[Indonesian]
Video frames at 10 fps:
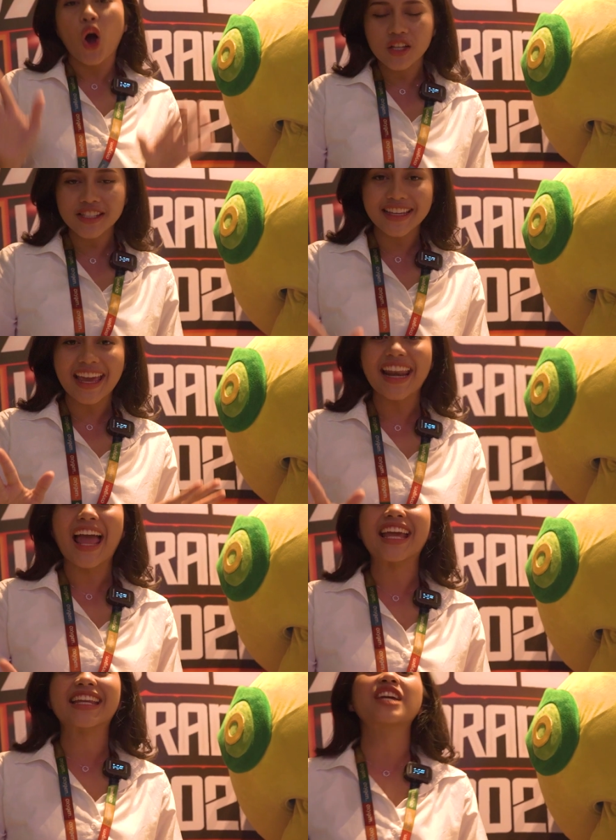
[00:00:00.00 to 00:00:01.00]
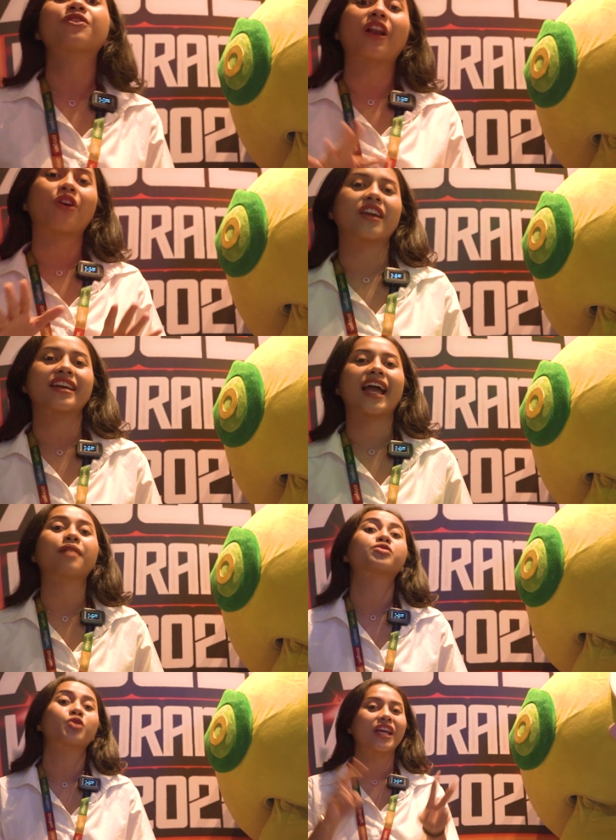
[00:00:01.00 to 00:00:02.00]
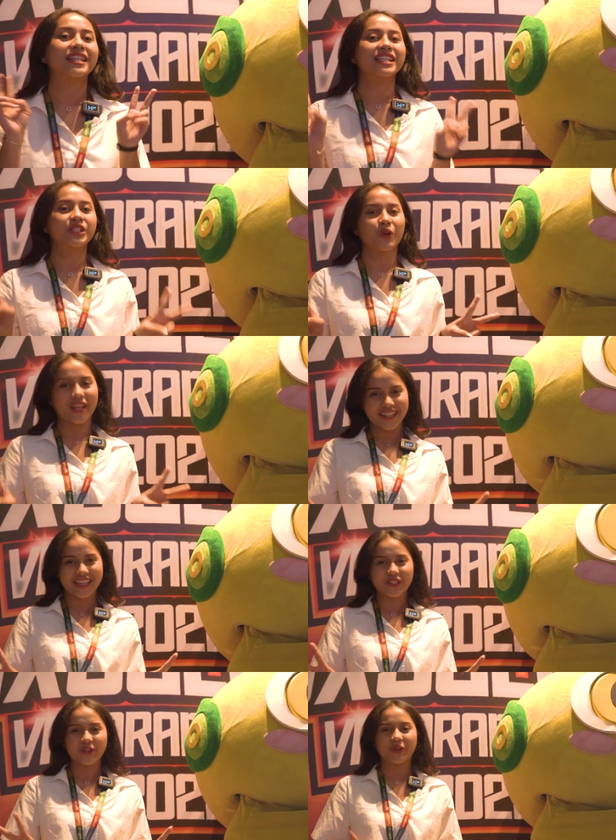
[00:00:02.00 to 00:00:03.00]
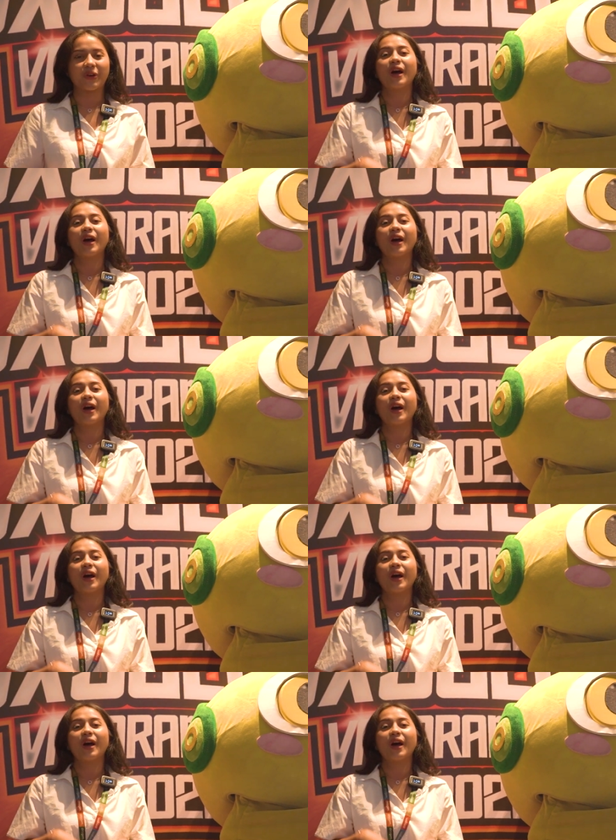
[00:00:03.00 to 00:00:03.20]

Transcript: Oxygen ID Valorant Cup 2022.